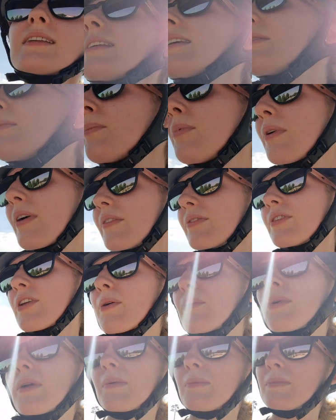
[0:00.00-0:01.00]
nie była w
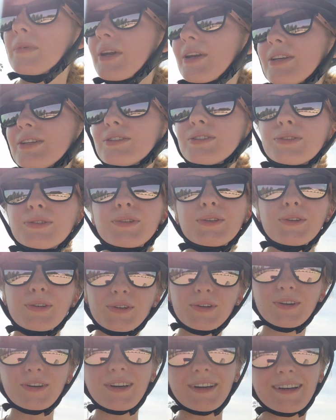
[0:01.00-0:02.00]
dobrym miejscu,
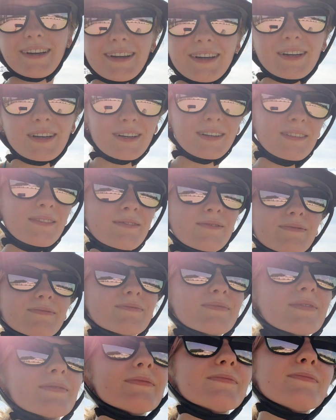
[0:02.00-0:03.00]
e,
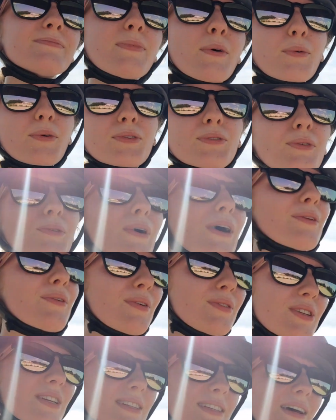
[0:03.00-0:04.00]
po prostu
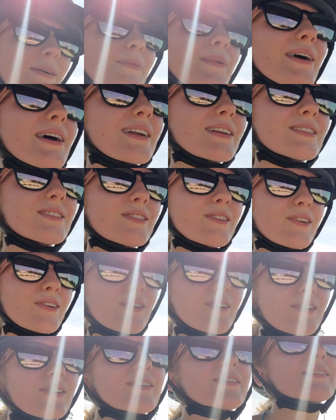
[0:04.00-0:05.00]
kładłam się za
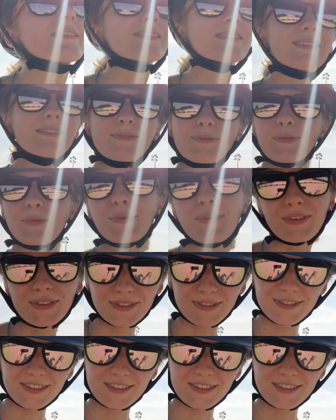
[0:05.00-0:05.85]
bardzo, po prostu